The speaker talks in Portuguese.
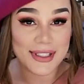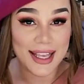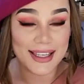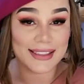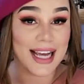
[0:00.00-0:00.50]
de
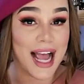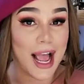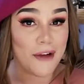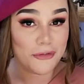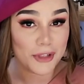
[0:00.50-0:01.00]
saída
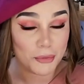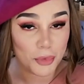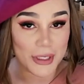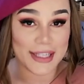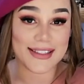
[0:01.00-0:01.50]
a
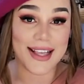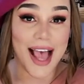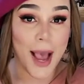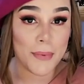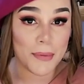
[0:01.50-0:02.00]
framboesa,
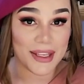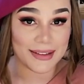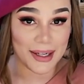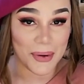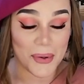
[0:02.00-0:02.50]
a
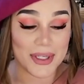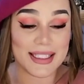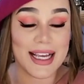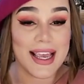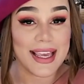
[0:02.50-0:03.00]
pimenta
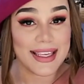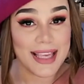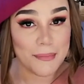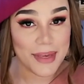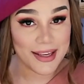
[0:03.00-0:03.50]
rosa
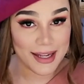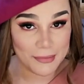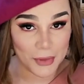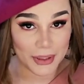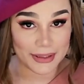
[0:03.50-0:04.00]
e a
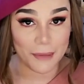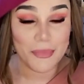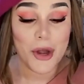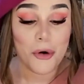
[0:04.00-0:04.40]
bergamota.